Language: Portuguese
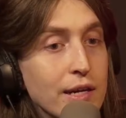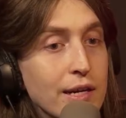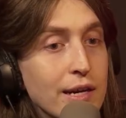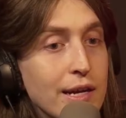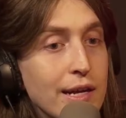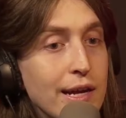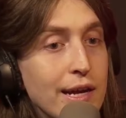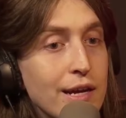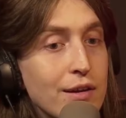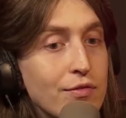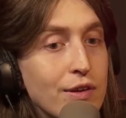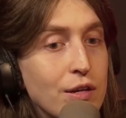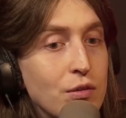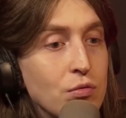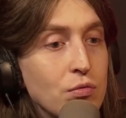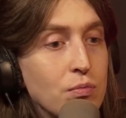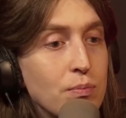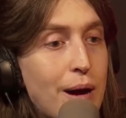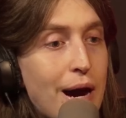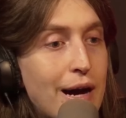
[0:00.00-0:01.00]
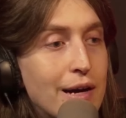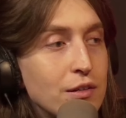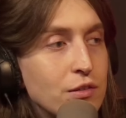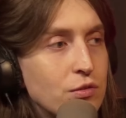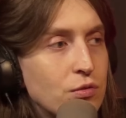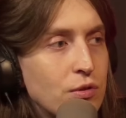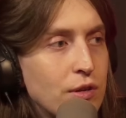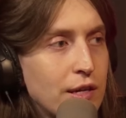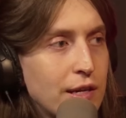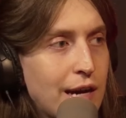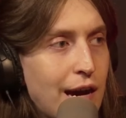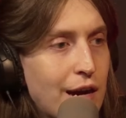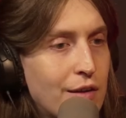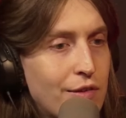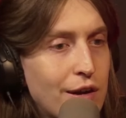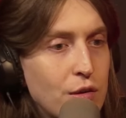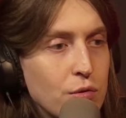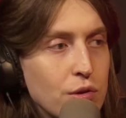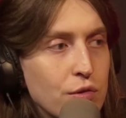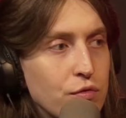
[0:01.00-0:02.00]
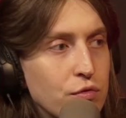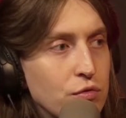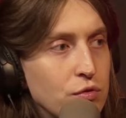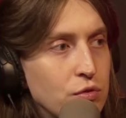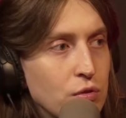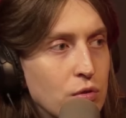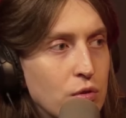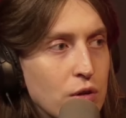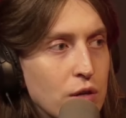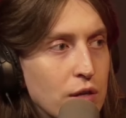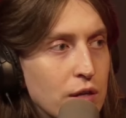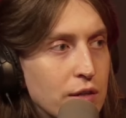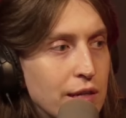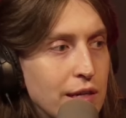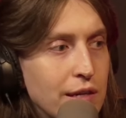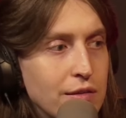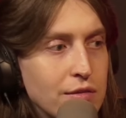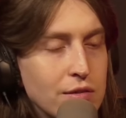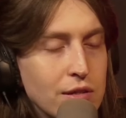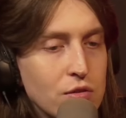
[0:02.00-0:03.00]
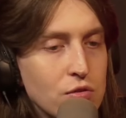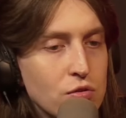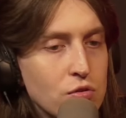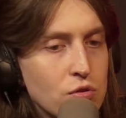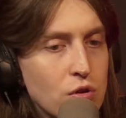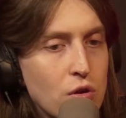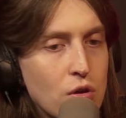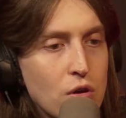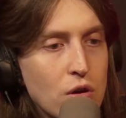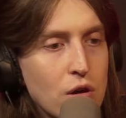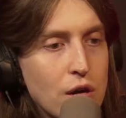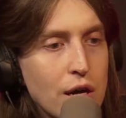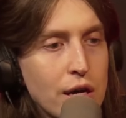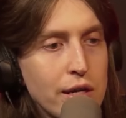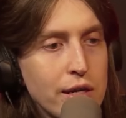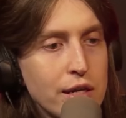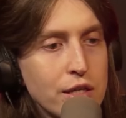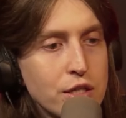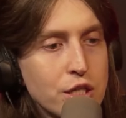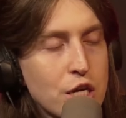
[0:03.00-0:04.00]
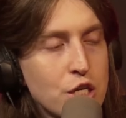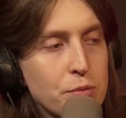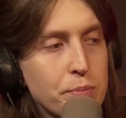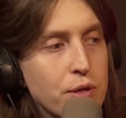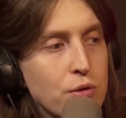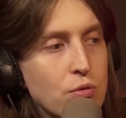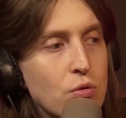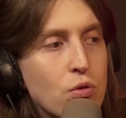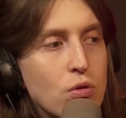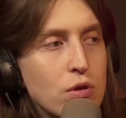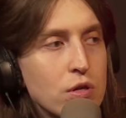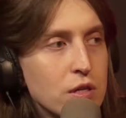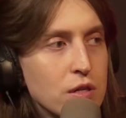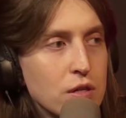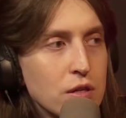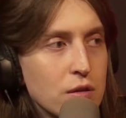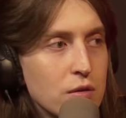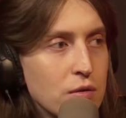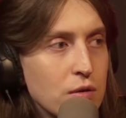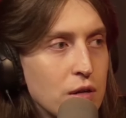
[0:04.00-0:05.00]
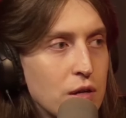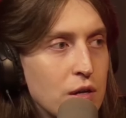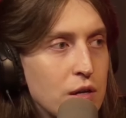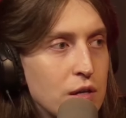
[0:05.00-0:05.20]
a galera vai no básico, né, cara? Vai no que funciona. Tem que ser só ali a Jade Picon, entendeu?